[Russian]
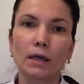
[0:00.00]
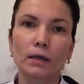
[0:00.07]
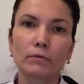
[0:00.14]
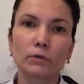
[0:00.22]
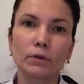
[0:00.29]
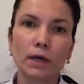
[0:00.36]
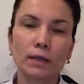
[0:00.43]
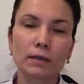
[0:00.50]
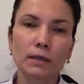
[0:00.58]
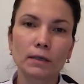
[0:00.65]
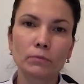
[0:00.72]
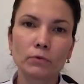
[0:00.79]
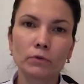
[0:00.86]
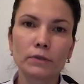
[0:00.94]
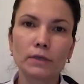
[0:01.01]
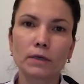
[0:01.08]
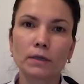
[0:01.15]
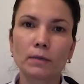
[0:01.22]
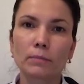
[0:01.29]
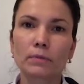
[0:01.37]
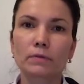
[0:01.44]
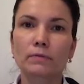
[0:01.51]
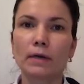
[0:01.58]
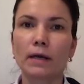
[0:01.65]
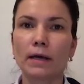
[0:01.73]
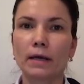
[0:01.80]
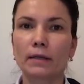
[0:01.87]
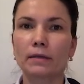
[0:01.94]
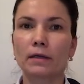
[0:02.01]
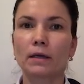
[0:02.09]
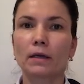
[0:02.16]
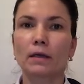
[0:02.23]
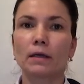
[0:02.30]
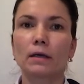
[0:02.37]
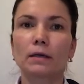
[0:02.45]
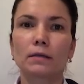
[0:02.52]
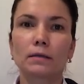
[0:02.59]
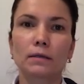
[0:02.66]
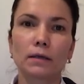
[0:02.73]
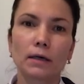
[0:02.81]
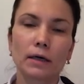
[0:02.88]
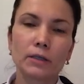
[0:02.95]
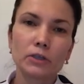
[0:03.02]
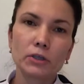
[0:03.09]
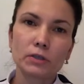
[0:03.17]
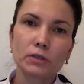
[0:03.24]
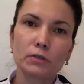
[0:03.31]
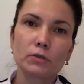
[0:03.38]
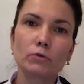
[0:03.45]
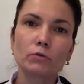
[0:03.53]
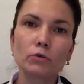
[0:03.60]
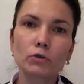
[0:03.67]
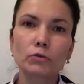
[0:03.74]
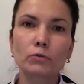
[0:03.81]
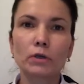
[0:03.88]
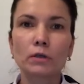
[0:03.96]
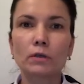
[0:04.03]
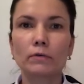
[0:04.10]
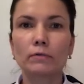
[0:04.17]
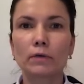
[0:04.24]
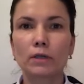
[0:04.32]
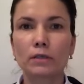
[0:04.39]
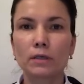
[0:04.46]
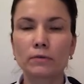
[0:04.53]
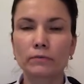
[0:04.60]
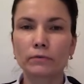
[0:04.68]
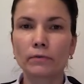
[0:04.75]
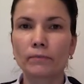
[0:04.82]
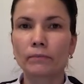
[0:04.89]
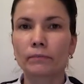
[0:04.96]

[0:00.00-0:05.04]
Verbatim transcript: И вот данная эмульсия, она позволяет а, очистить кожу, не навредив